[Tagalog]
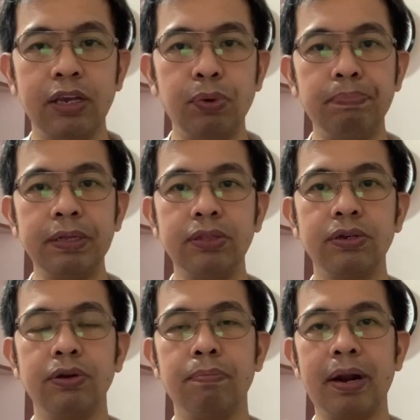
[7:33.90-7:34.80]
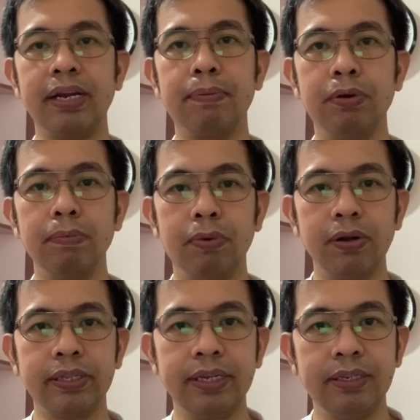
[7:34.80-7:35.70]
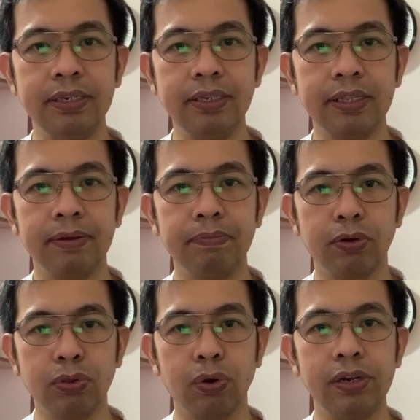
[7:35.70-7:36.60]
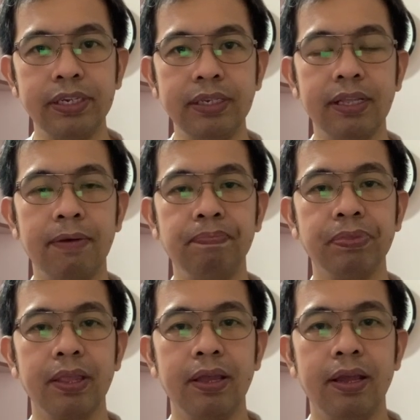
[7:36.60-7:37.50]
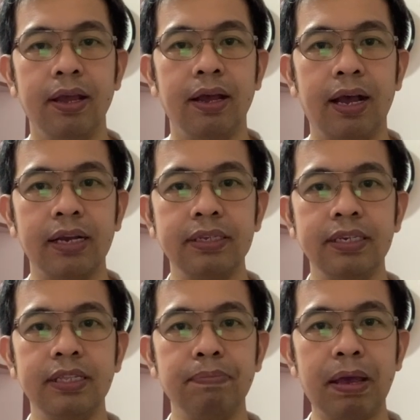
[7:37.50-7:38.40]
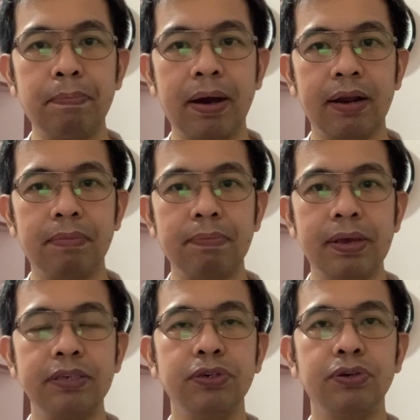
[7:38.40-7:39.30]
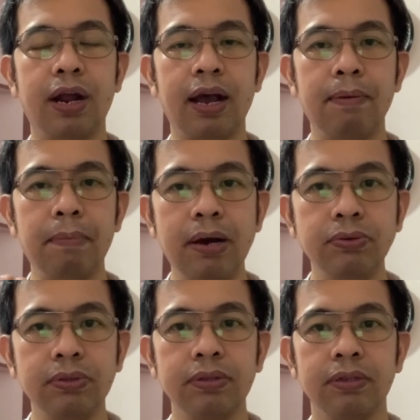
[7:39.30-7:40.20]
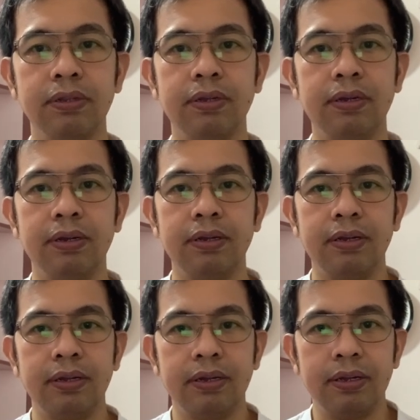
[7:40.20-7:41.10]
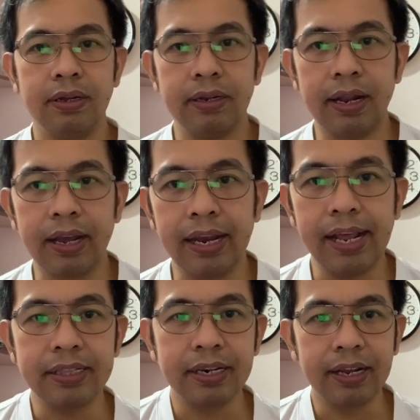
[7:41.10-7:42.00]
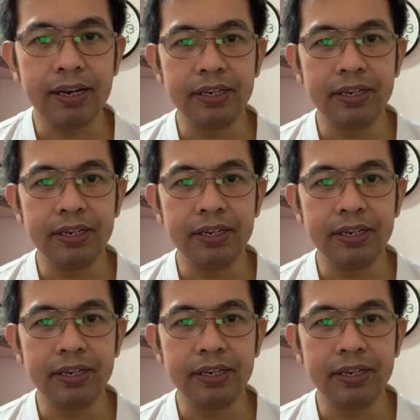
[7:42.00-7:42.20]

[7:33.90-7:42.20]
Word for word: equipped nito ng variable voltage system, control system. Ang system ay para ma-measure ang amount ng electrical